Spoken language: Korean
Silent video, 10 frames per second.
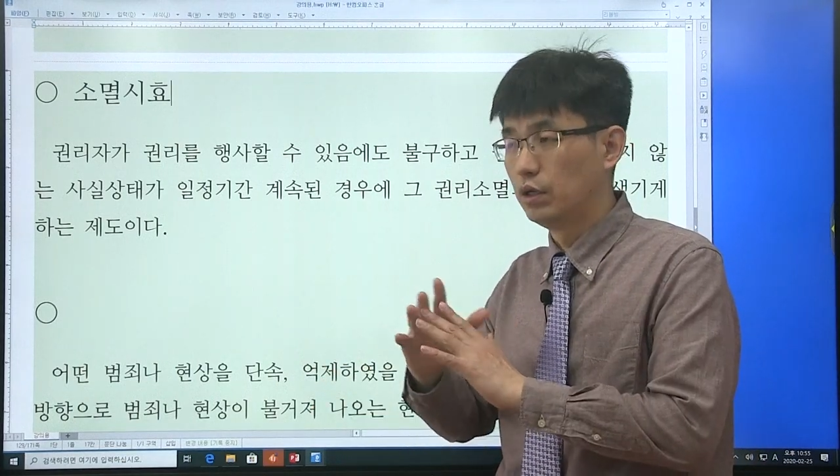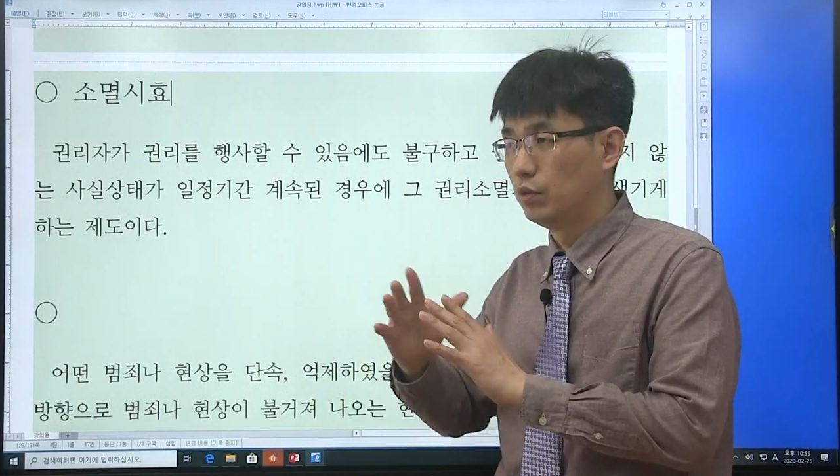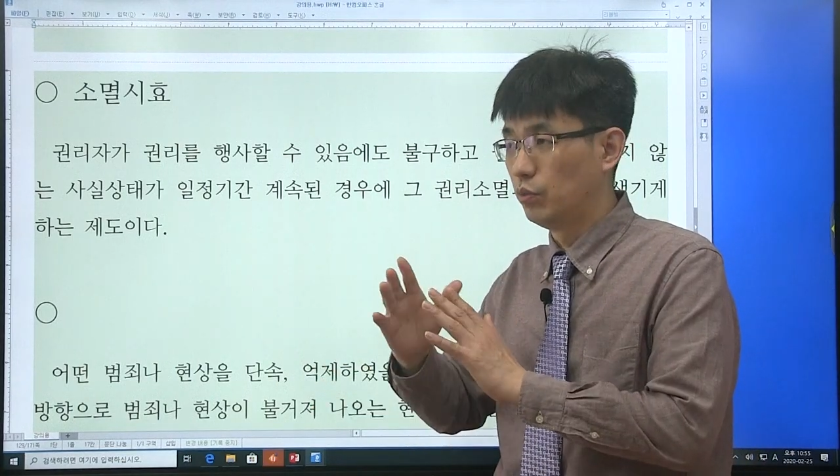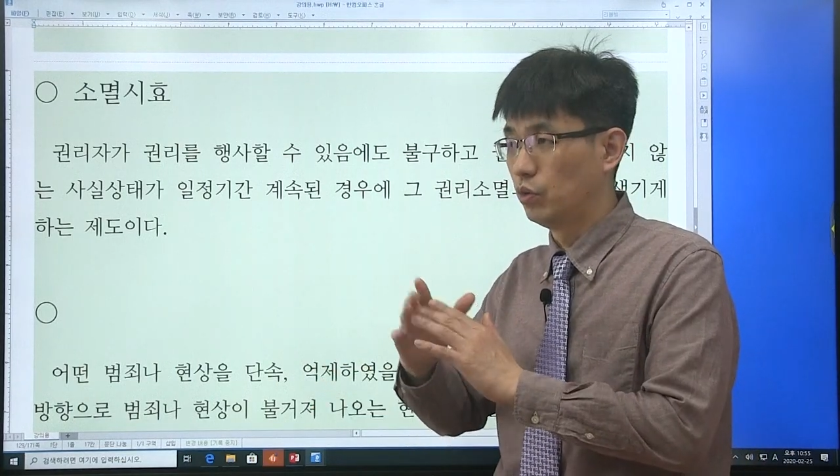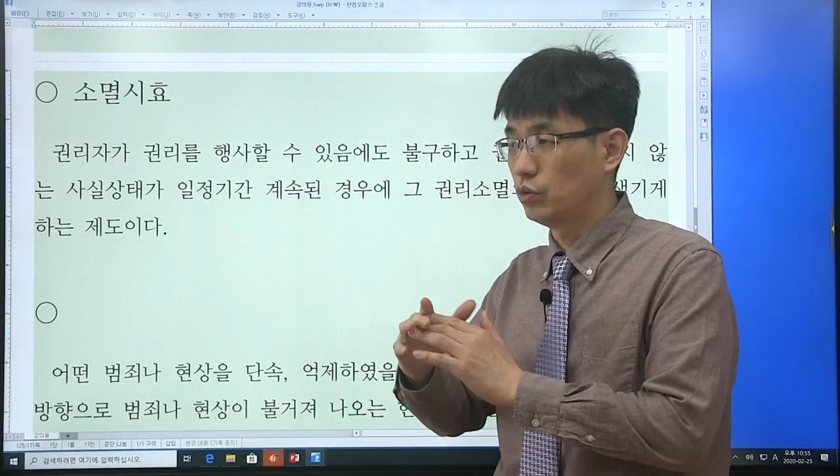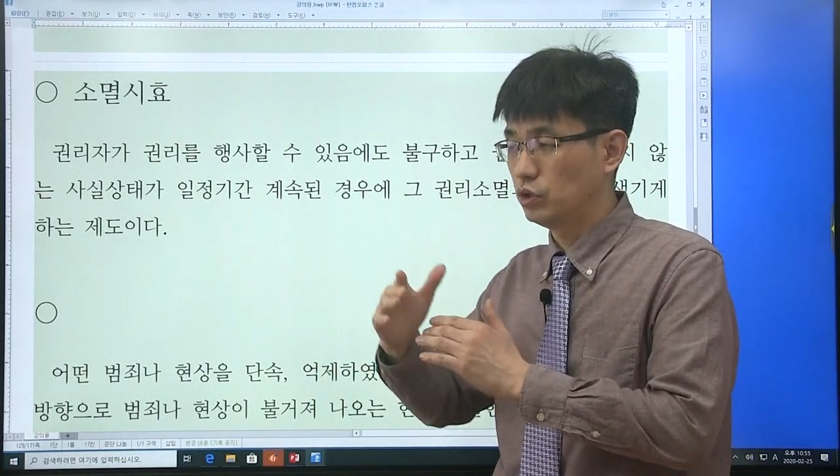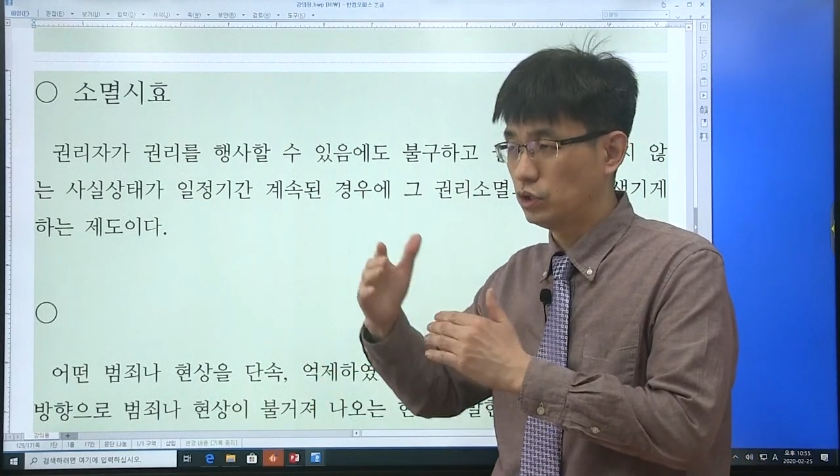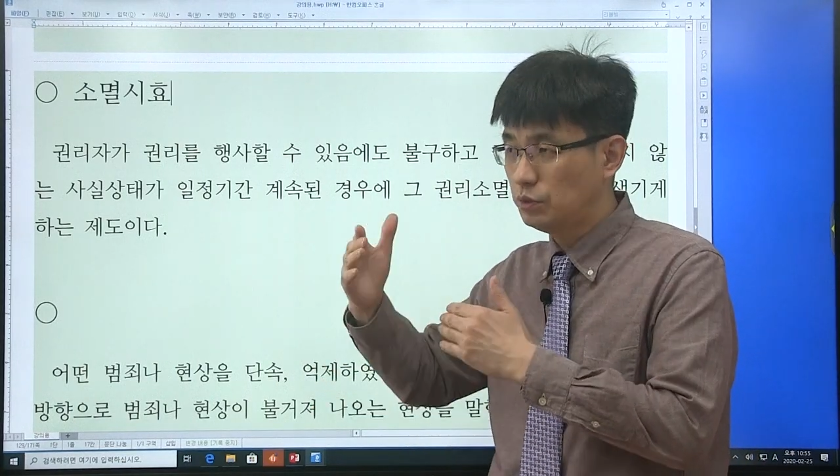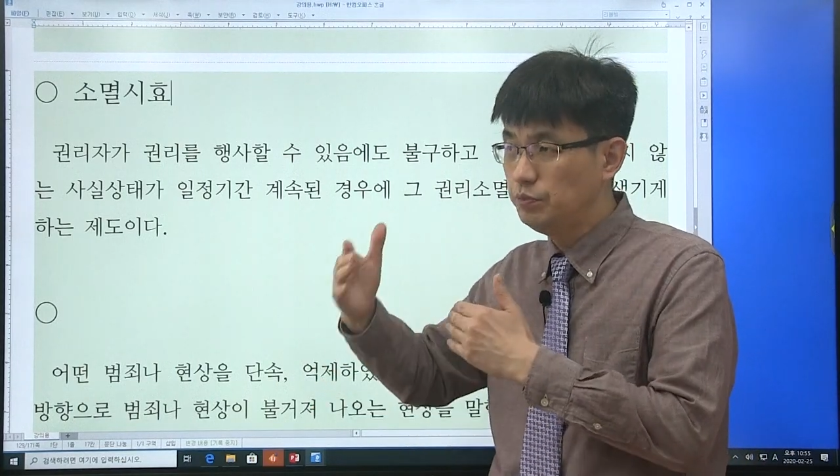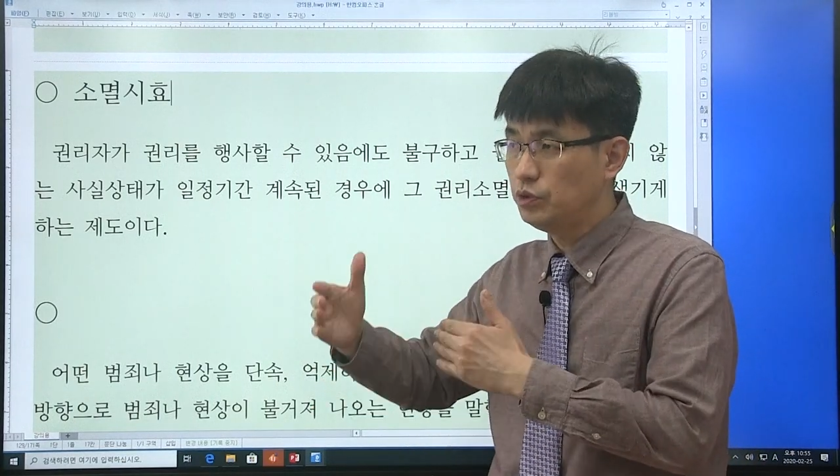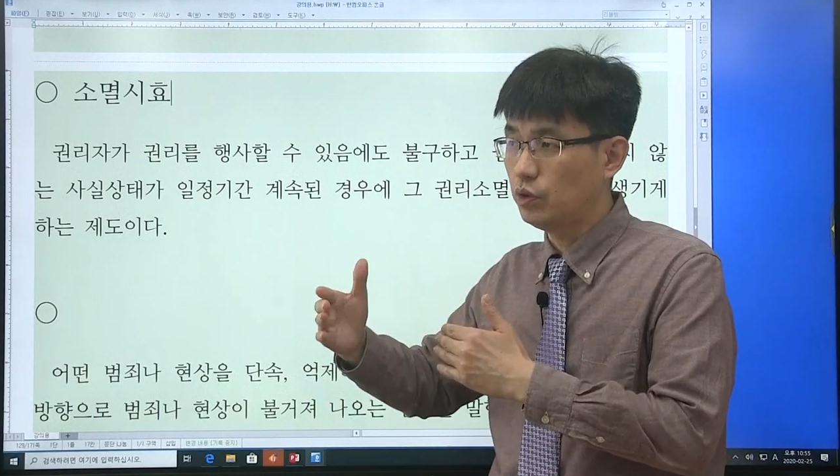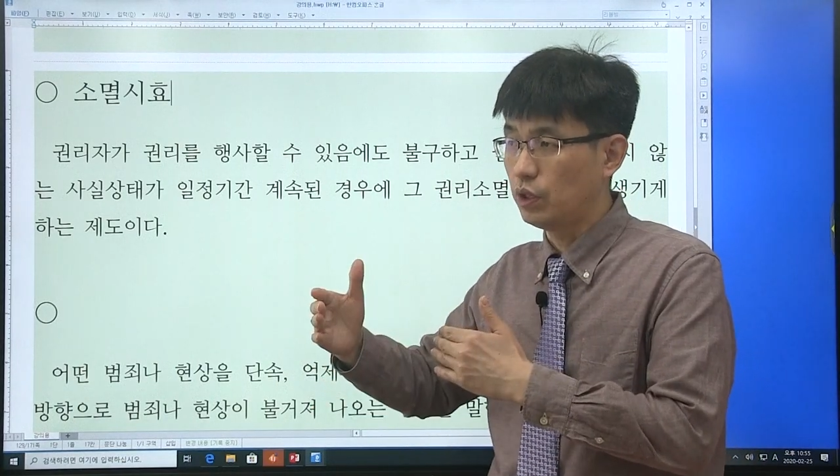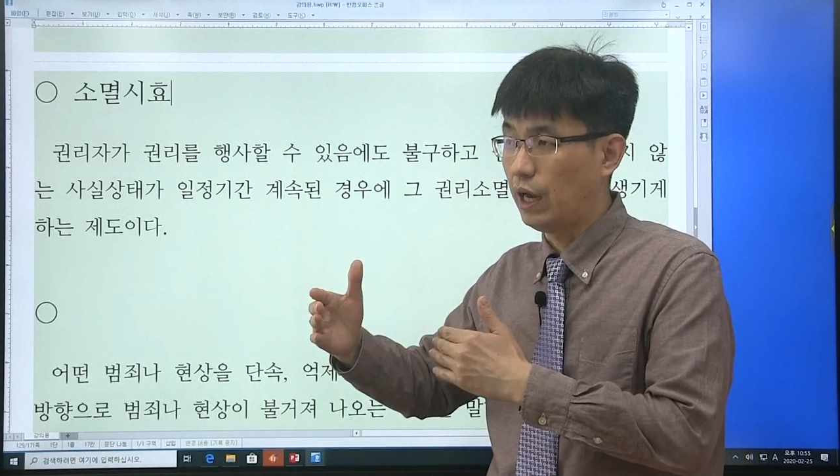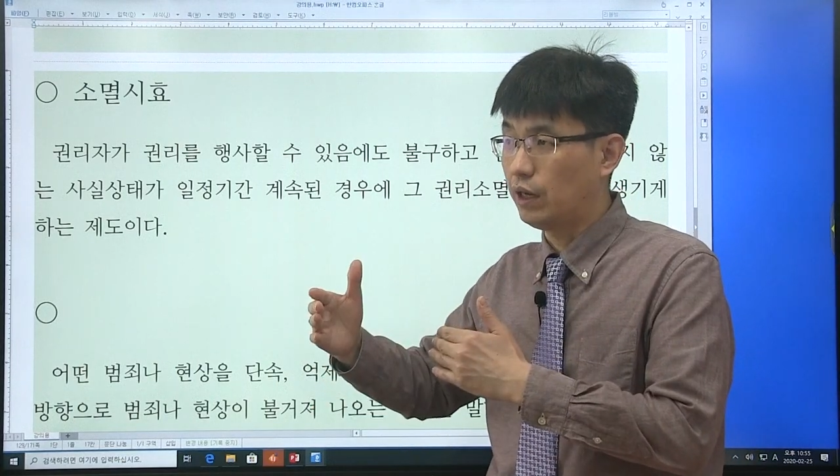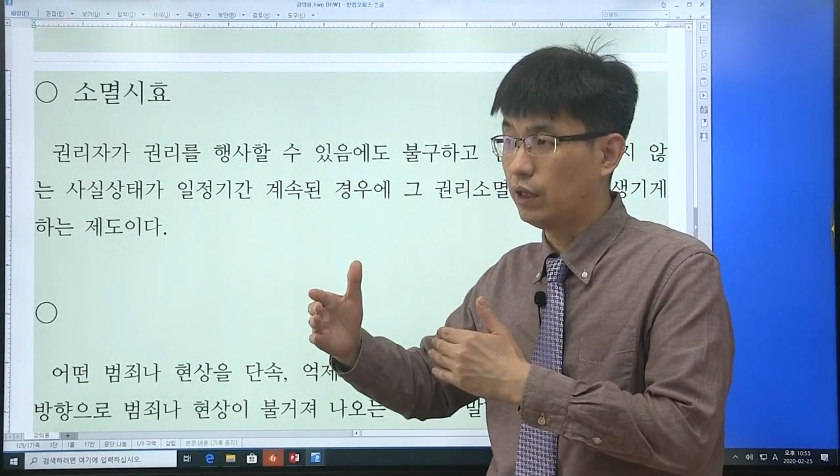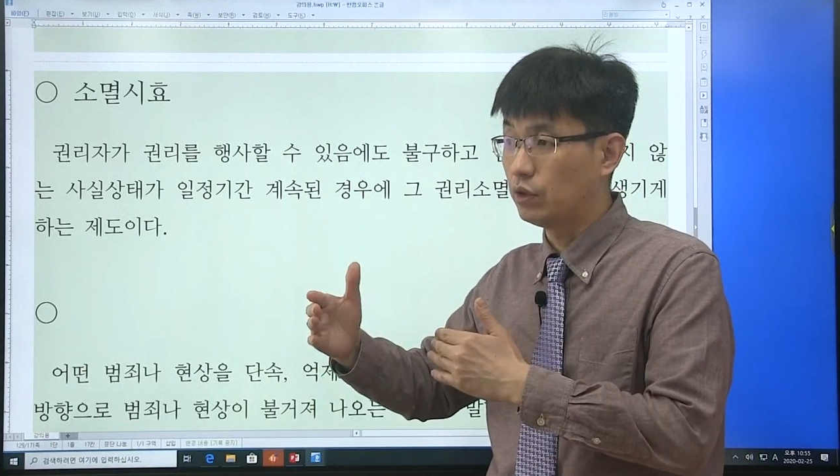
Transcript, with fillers: 뭐 10년 안에